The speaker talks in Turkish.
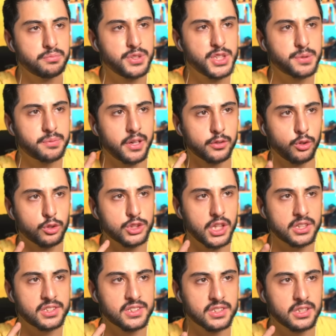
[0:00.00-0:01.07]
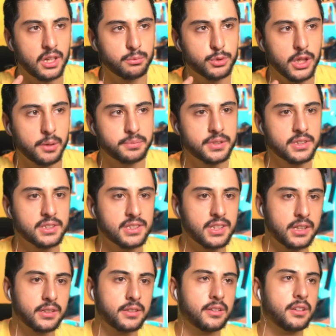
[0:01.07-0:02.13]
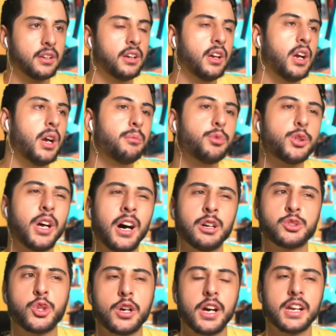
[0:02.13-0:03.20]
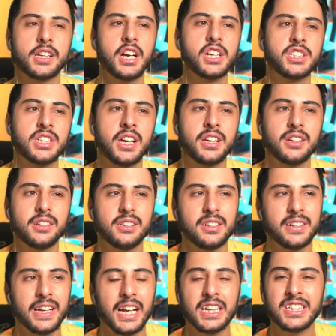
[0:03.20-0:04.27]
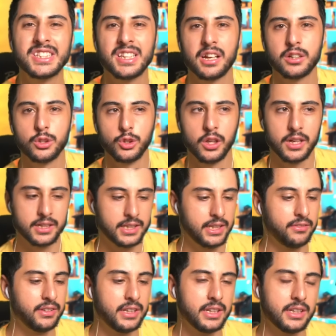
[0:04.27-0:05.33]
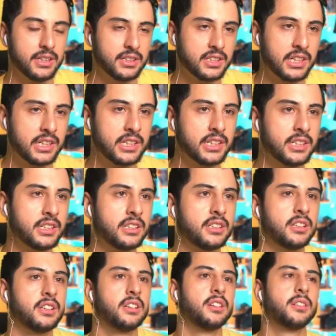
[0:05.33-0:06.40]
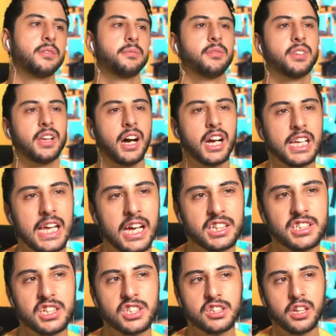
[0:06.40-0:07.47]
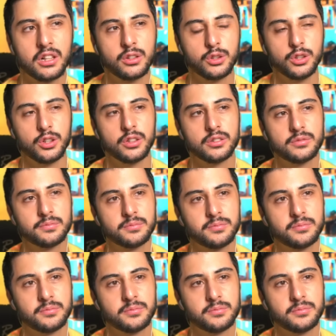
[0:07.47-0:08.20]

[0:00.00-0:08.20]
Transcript: Pişman olacaksınız lan bu yaptığınızdan. Bu daha çok arkadaşlar realist takılıyorlar TV ırkı daha gerçekçi takılıyor.